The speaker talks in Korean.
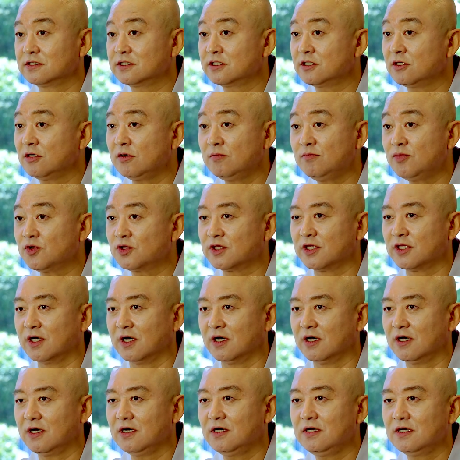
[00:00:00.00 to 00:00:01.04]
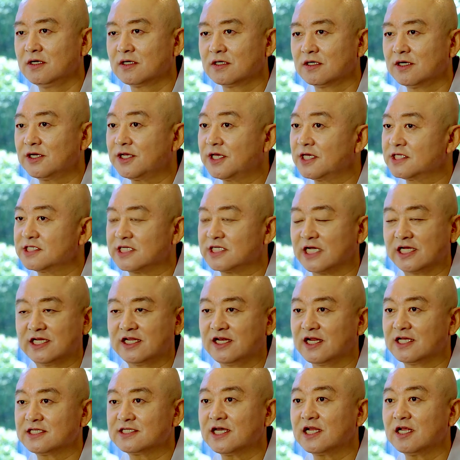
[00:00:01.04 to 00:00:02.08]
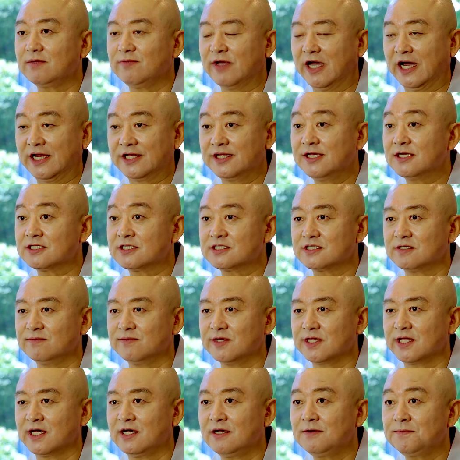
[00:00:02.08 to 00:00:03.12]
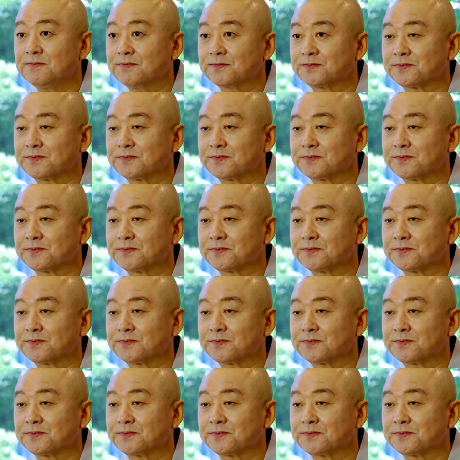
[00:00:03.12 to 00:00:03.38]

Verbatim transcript: 처음부터 그렇게 잔인한 사람이 아니었습니다.